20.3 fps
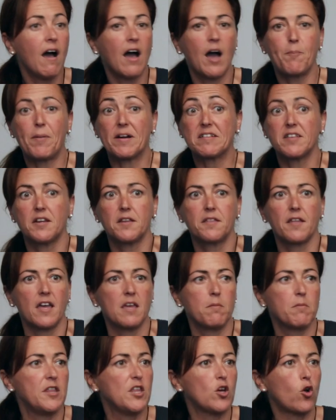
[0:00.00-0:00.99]
a partir de
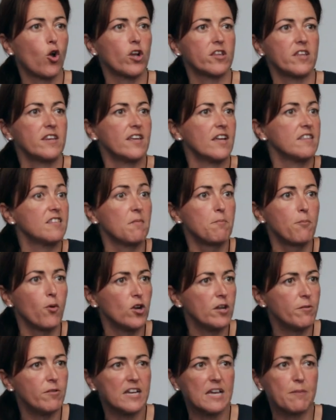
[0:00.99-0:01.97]
ahí me dijo que tenía
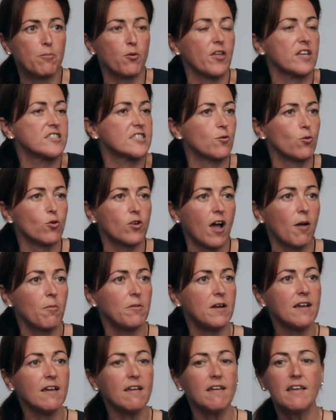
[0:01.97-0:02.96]
tiempo libre, que podía echar un
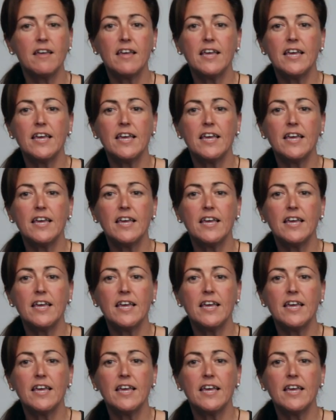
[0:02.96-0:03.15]
cable